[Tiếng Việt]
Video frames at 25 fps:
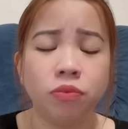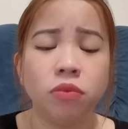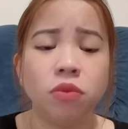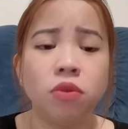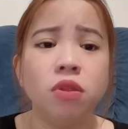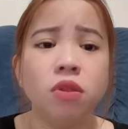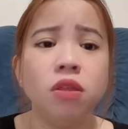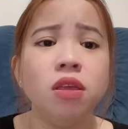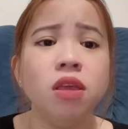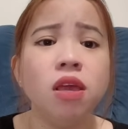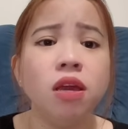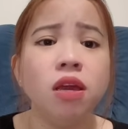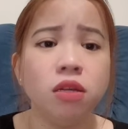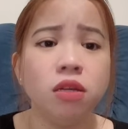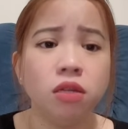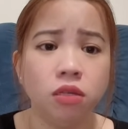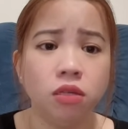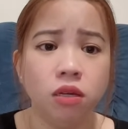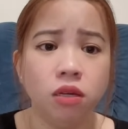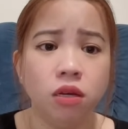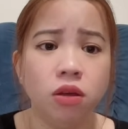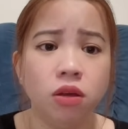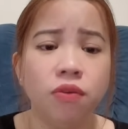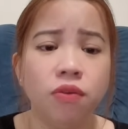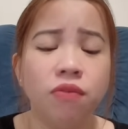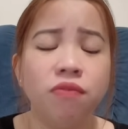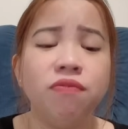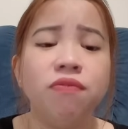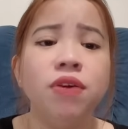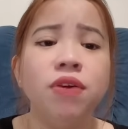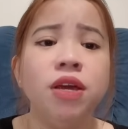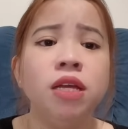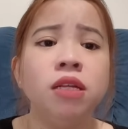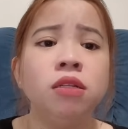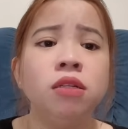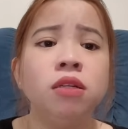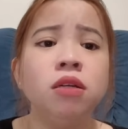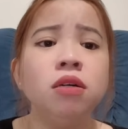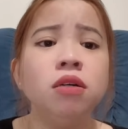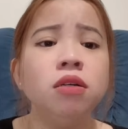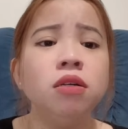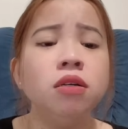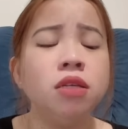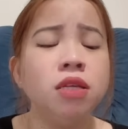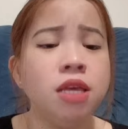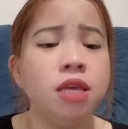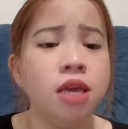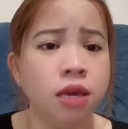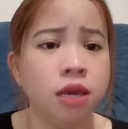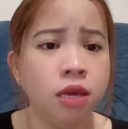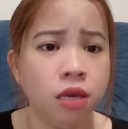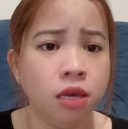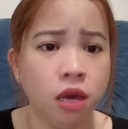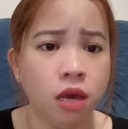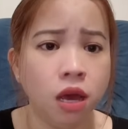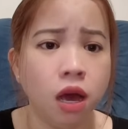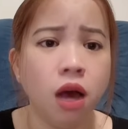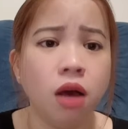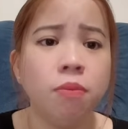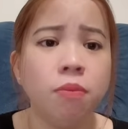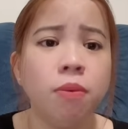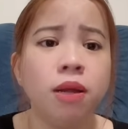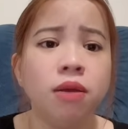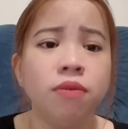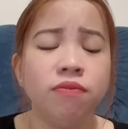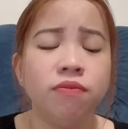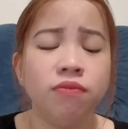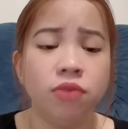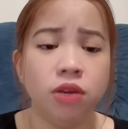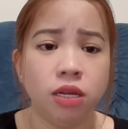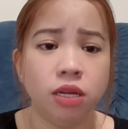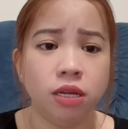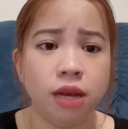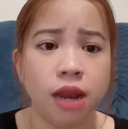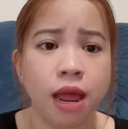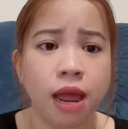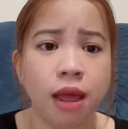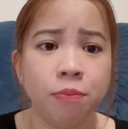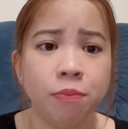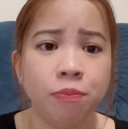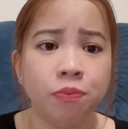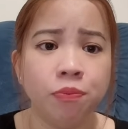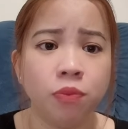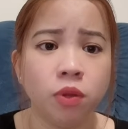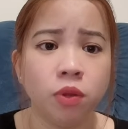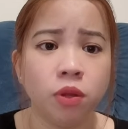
nhưng vì thương gì ở bên việt nam